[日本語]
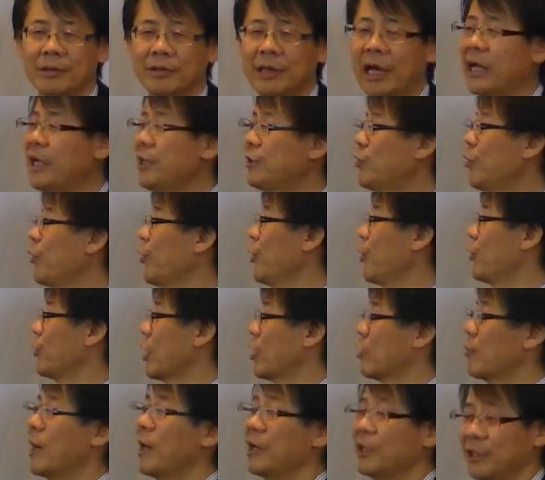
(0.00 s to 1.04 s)
大統領に
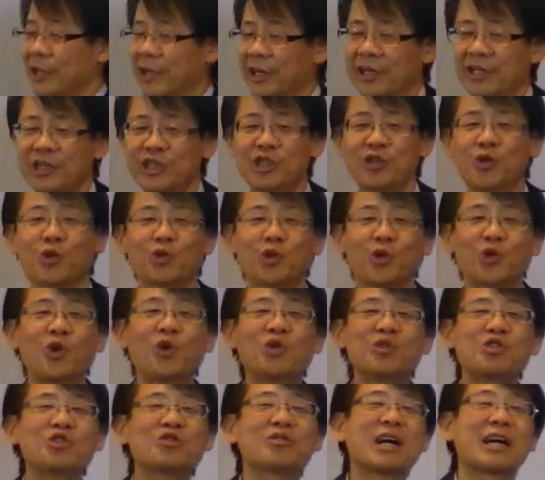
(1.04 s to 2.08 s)
なる前にね仕事
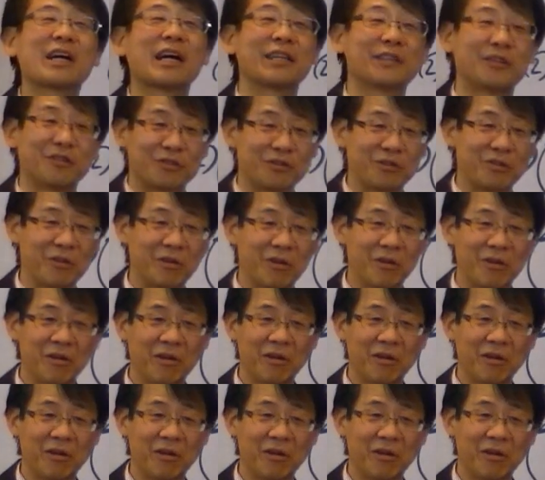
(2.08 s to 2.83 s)
40回変わってるんですよ